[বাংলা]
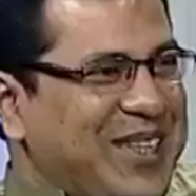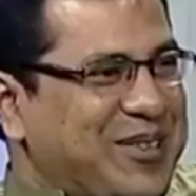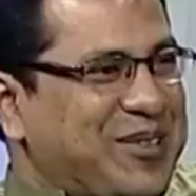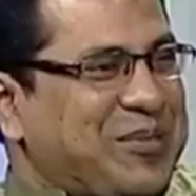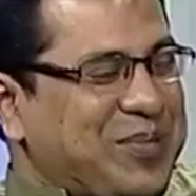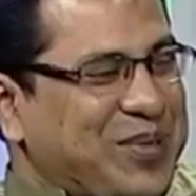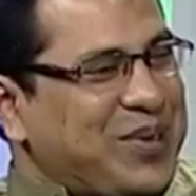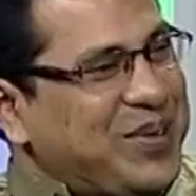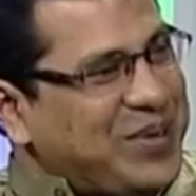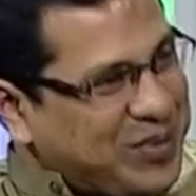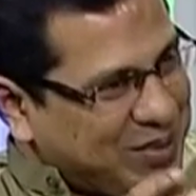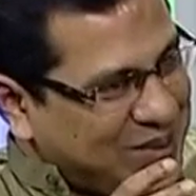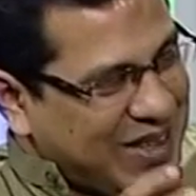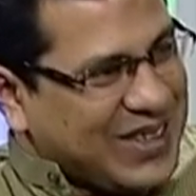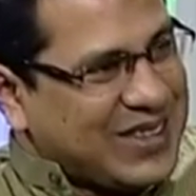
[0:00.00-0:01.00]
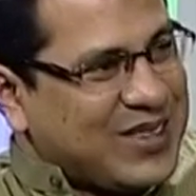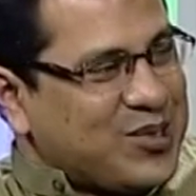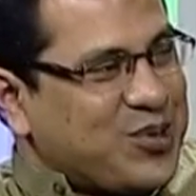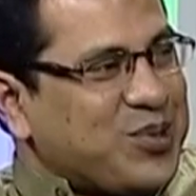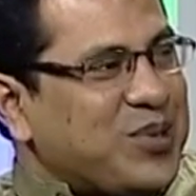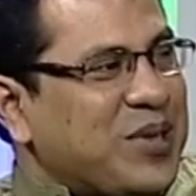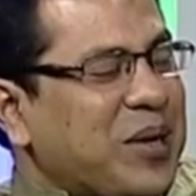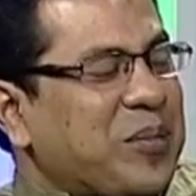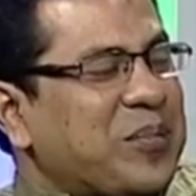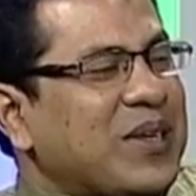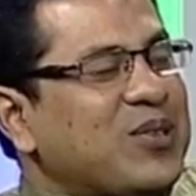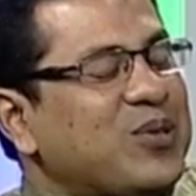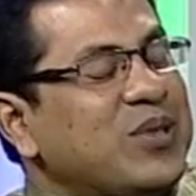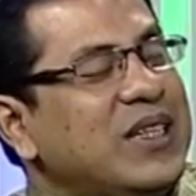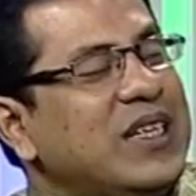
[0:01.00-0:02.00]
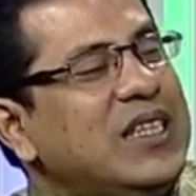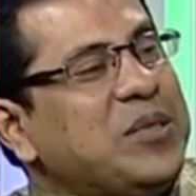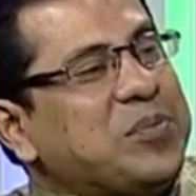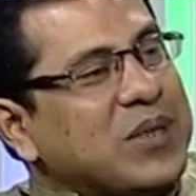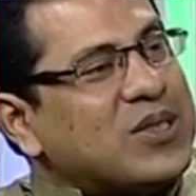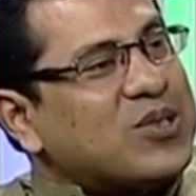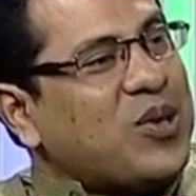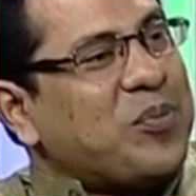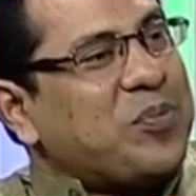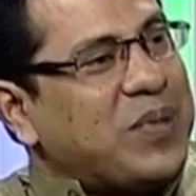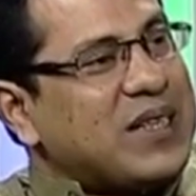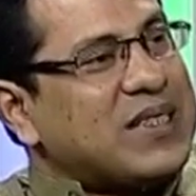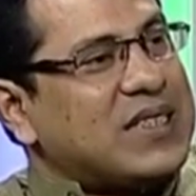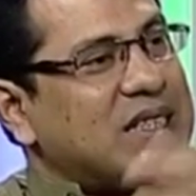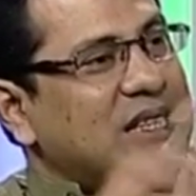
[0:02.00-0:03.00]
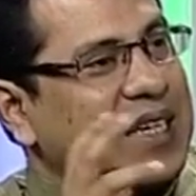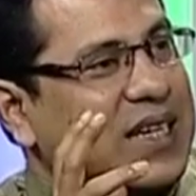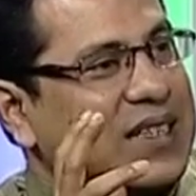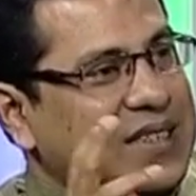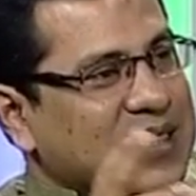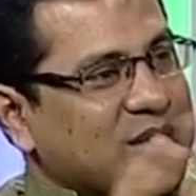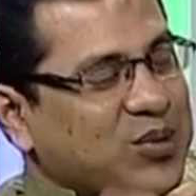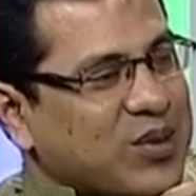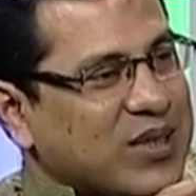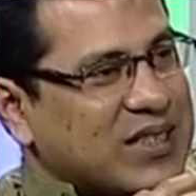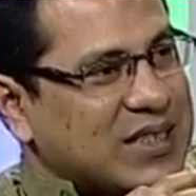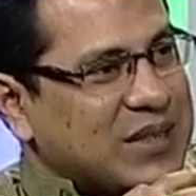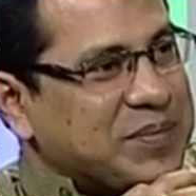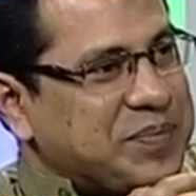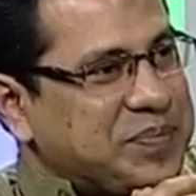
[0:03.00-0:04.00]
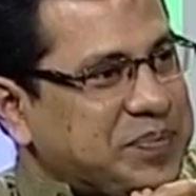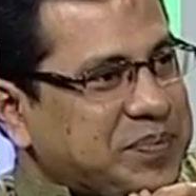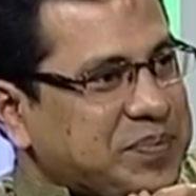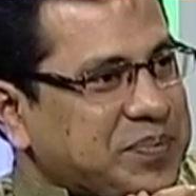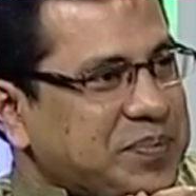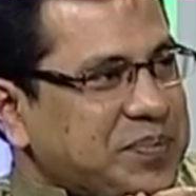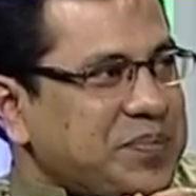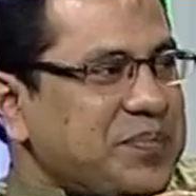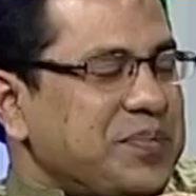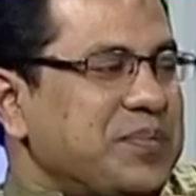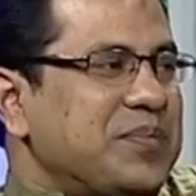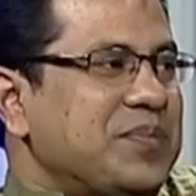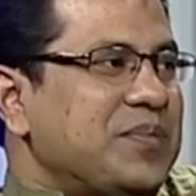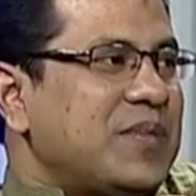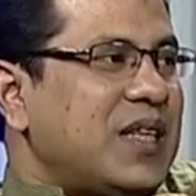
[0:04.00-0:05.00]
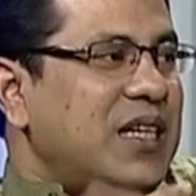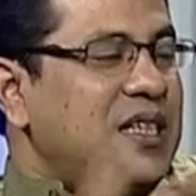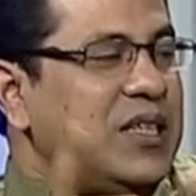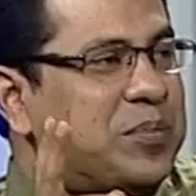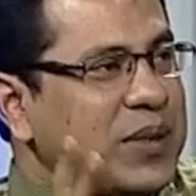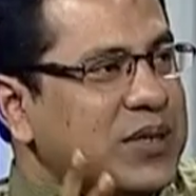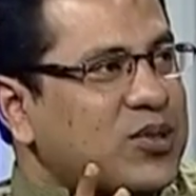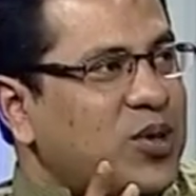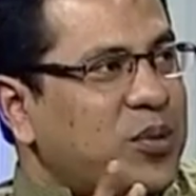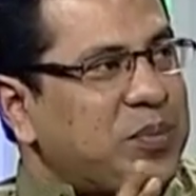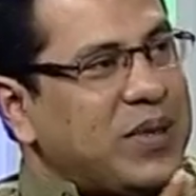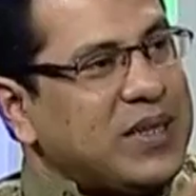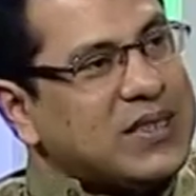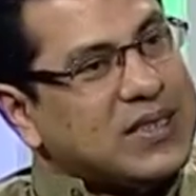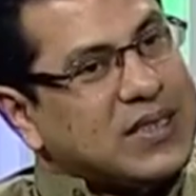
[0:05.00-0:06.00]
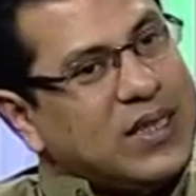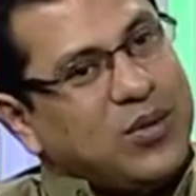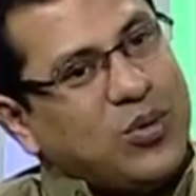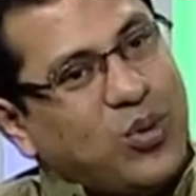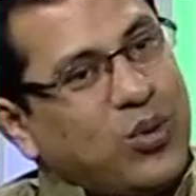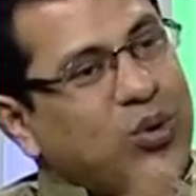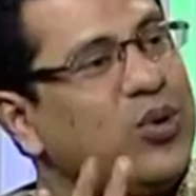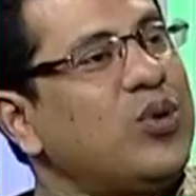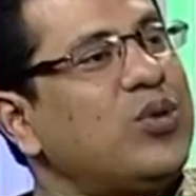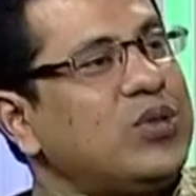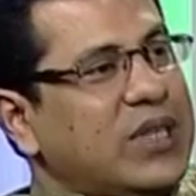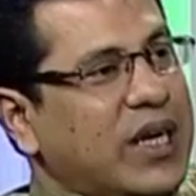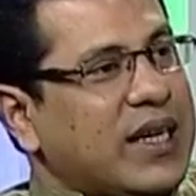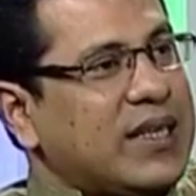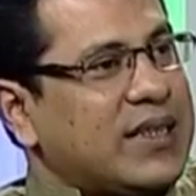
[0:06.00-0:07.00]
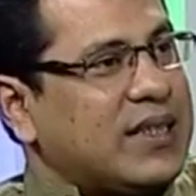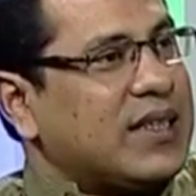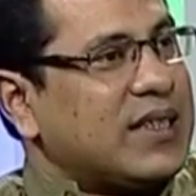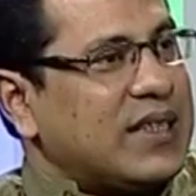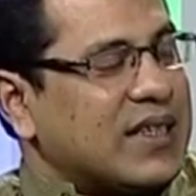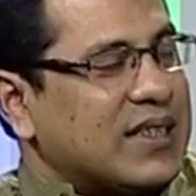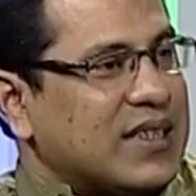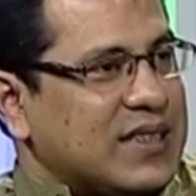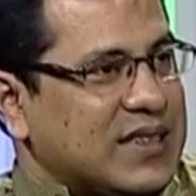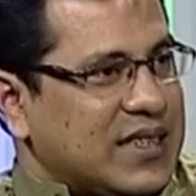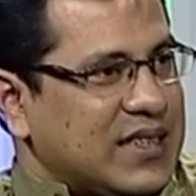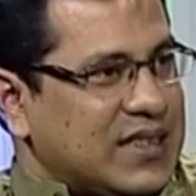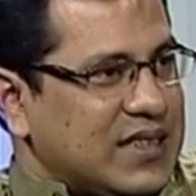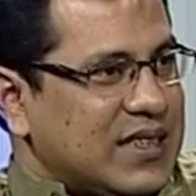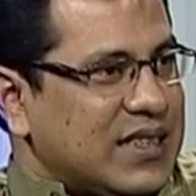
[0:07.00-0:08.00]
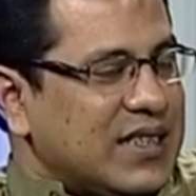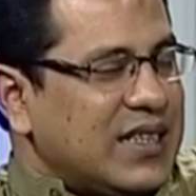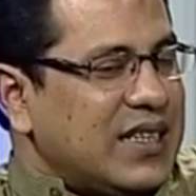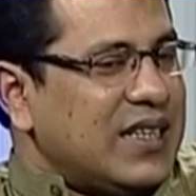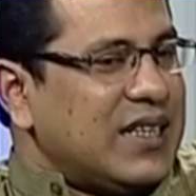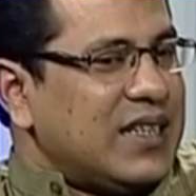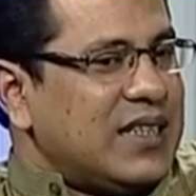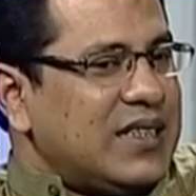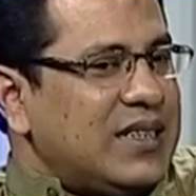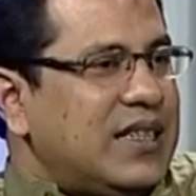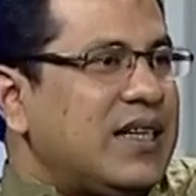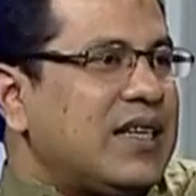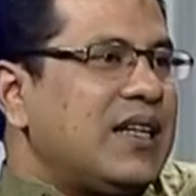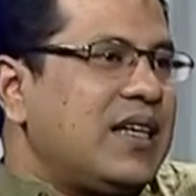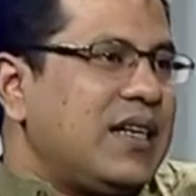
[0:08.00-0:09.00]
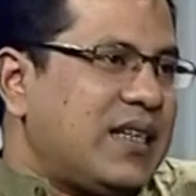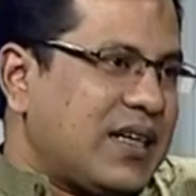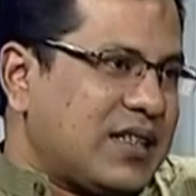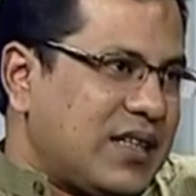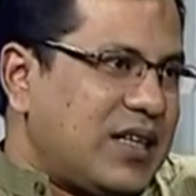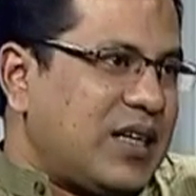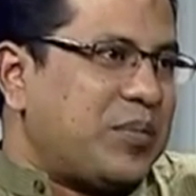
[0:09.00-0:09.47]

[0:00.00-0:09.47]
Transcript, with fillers: দায়িত্ব পড়লো এবং লিখতে শুরু করলে আমরা একটু ইডিপাস কমপ্লেক্স নিয়ে কাজটা করেছি ইডিপাস কমপ্লেক্সকে অন্য জায়গা থেকে দেখতে চেয়েছি দেখে এটা একটা